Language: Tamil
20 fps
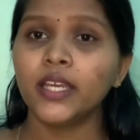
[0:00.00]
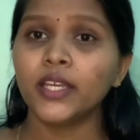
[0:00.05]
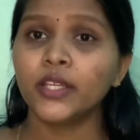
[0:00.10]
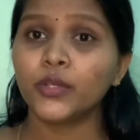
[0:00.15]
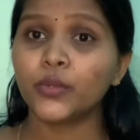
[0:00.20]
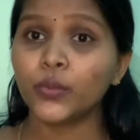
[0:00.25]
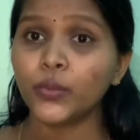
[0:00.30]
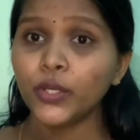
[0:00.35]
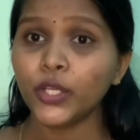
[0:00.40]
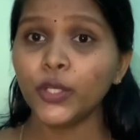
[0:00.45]

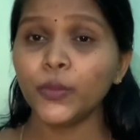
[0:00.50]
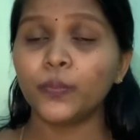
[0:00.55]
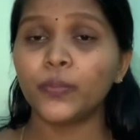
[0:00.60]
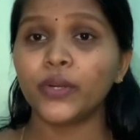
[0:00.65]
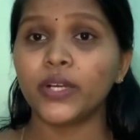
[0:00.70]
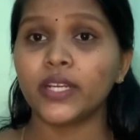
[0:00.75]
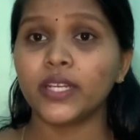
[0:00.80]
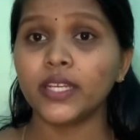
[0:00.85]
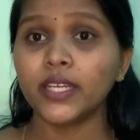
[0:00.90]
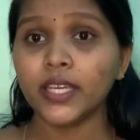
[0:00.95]
கூட்டிகிட்டு
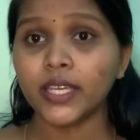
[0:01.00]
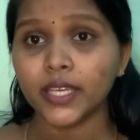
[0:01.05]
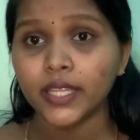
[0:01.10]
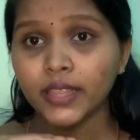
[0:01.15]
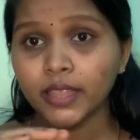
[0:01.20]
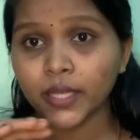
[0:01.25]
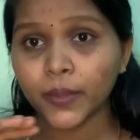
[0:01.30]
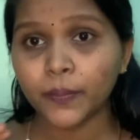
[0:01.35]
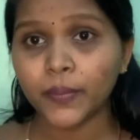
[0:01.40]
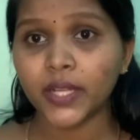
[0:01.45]
போயிட்டு
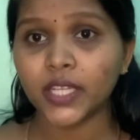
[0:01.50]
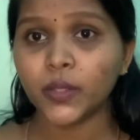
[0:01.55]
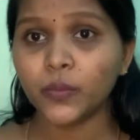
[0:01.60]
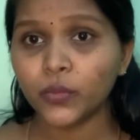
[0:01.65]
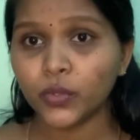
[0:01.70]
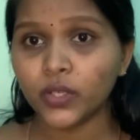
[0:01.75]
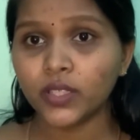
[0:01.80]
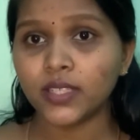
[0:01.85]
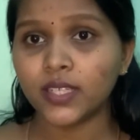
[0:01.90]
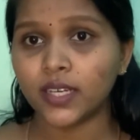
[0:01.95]
இந்த
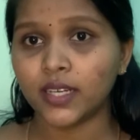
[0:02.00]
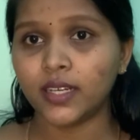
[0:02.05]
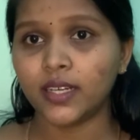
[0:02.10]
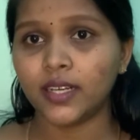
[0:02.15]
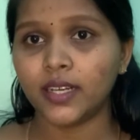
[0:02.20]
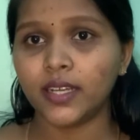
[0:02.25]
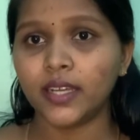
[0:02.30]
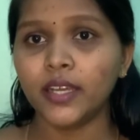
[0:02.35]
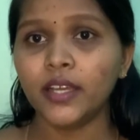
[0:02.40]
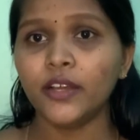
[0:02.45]
பதிமூணு
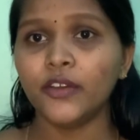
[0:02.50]
நாளில்